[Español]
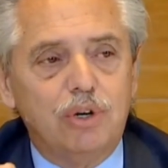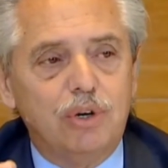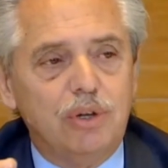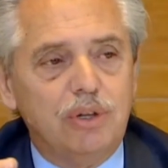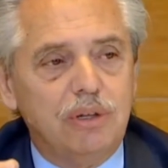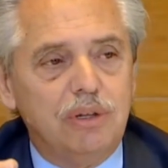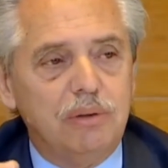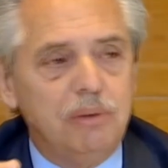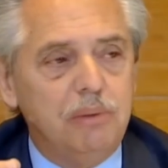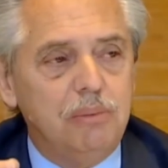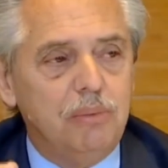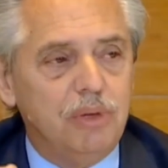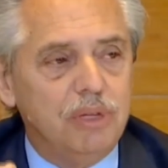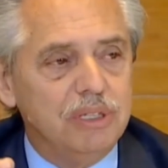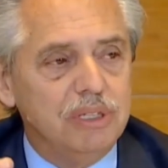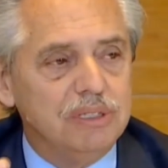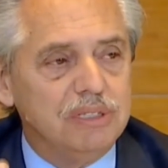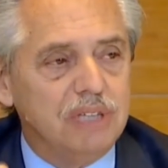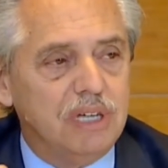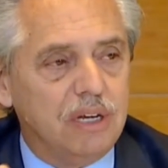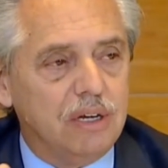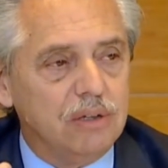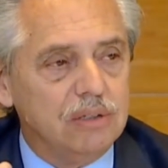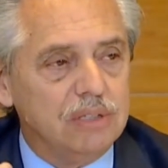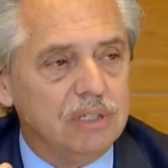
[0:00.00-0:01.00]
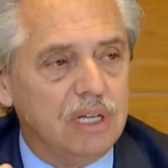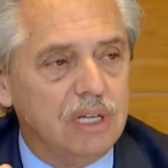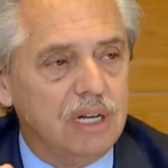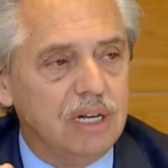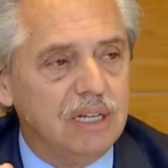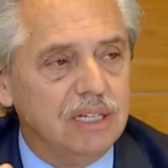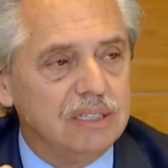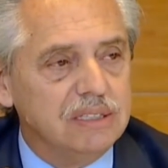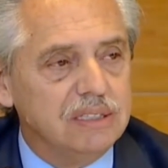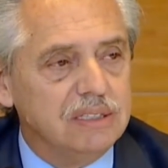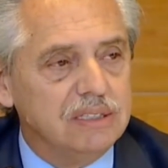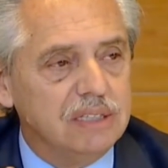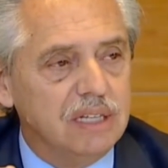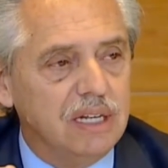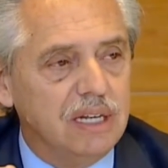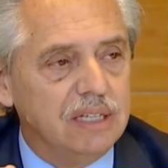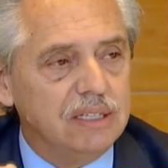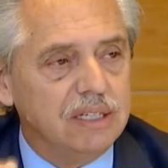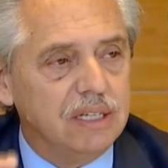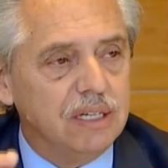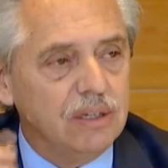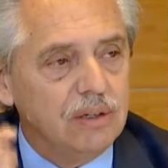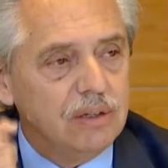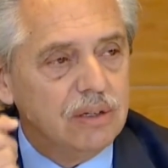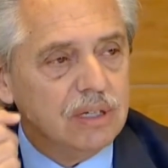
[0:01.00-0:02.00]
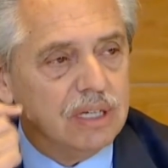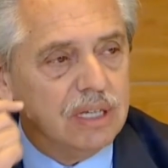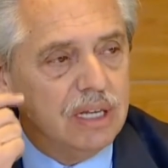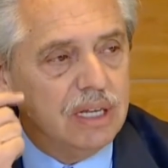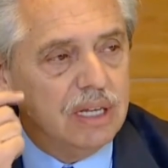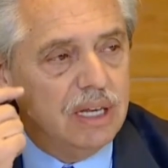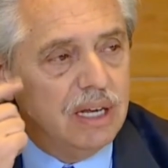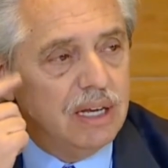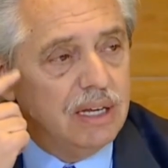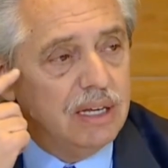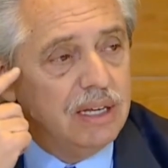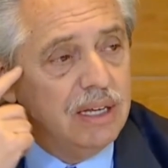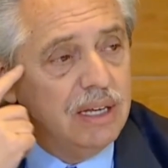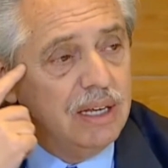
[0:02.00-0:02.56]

debemos desarrollar la ciencia y la tecnología